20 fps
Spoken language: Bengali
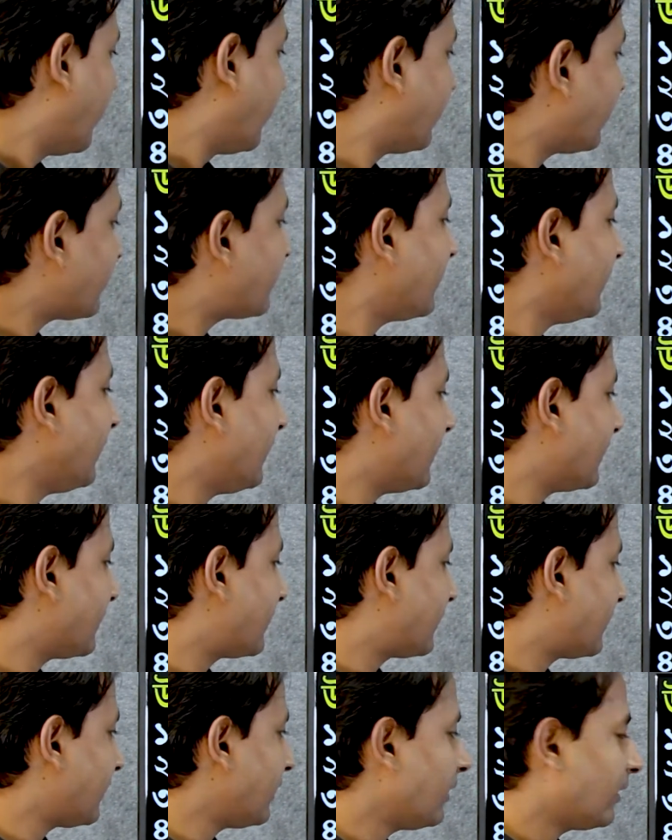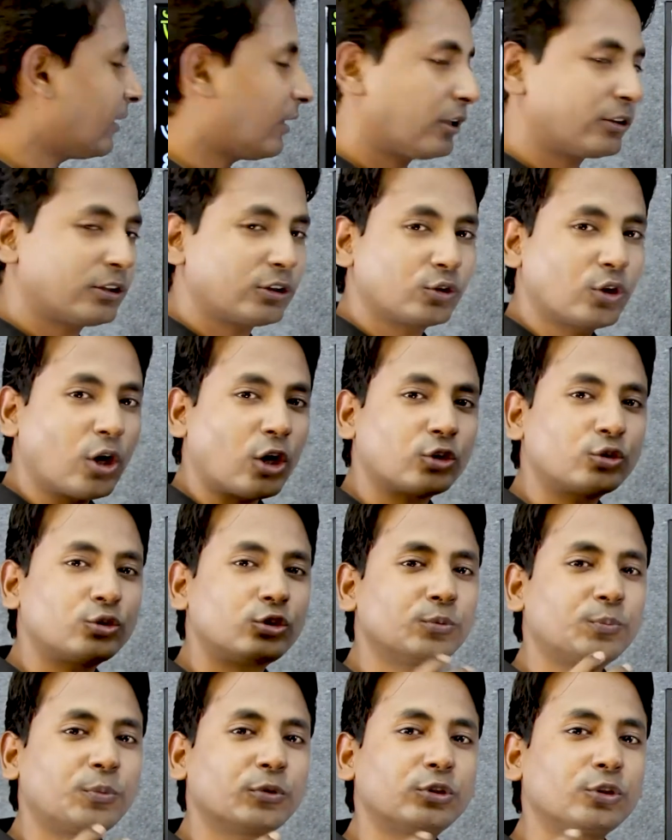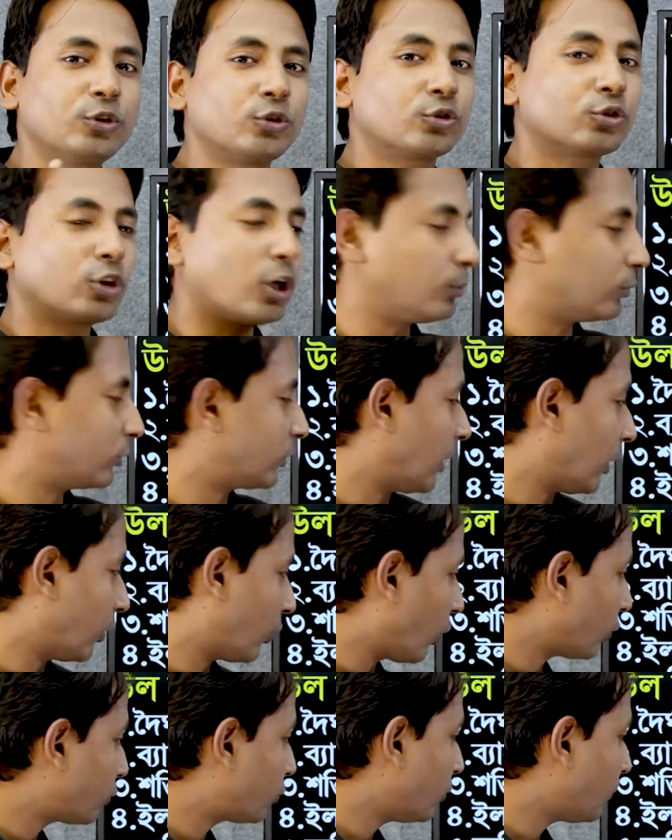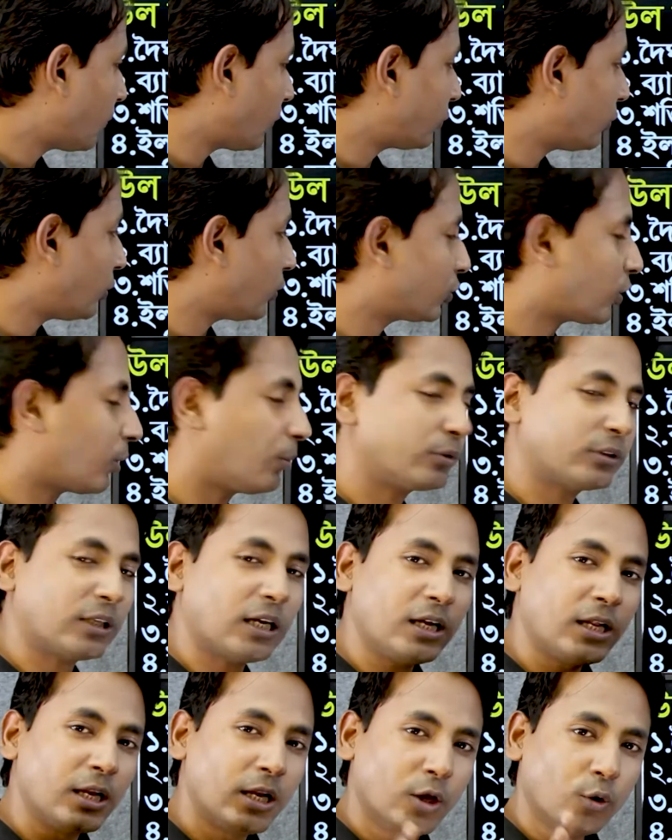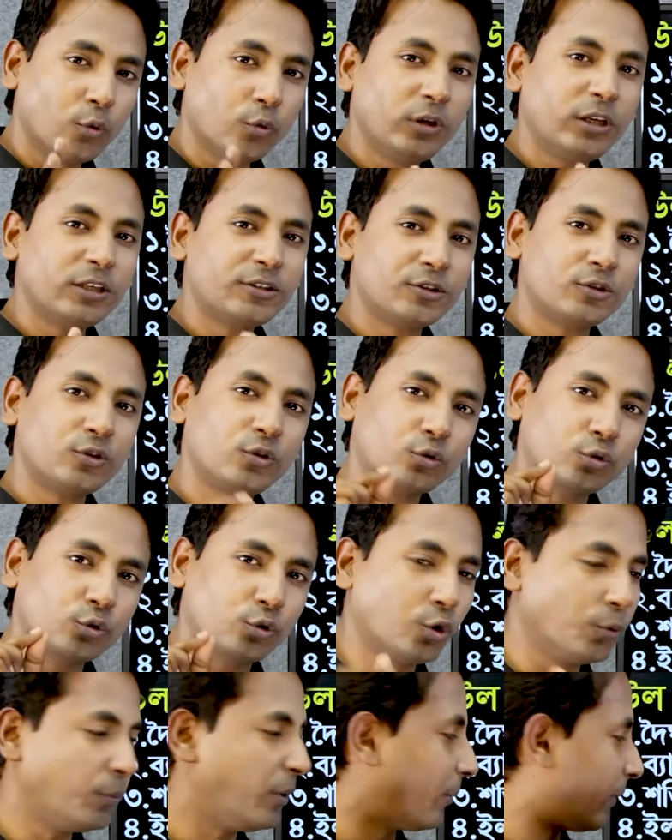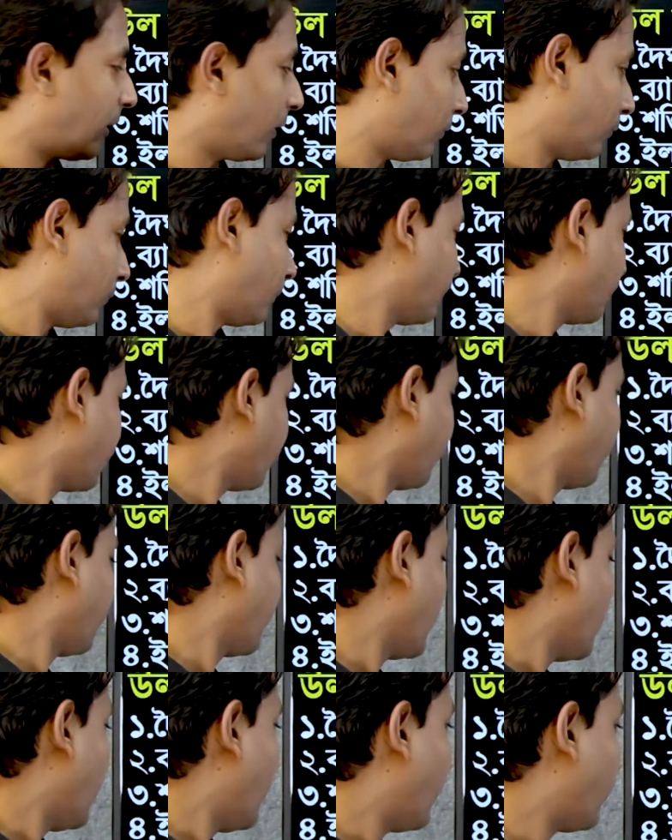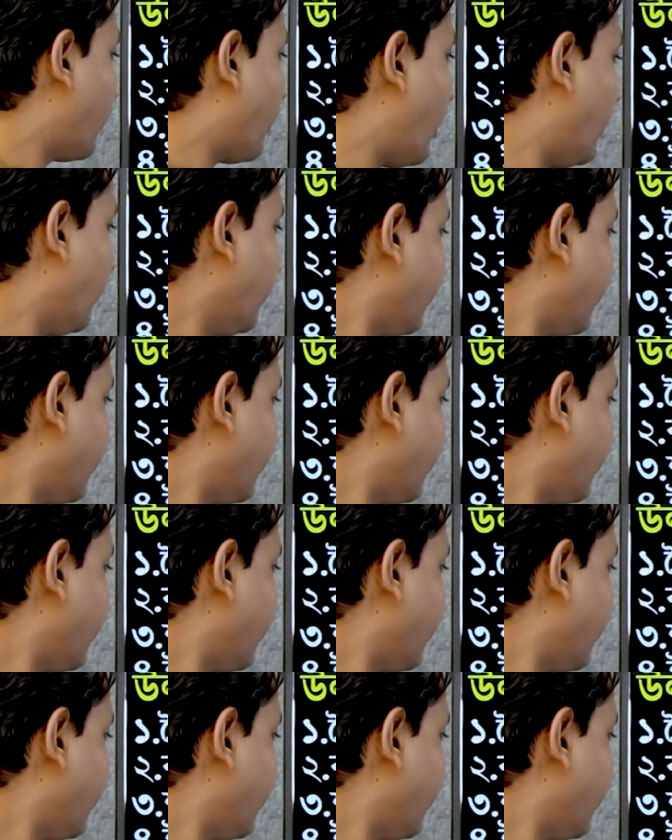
রেসিলিয়েন্সি অর্থাৎ ঘর্ষণ প্রতিরোধ ক্ষমতা ঘর্ষণ প্রতিরোধ ক্ষমতা উলের জন্য খুবই ভালো রং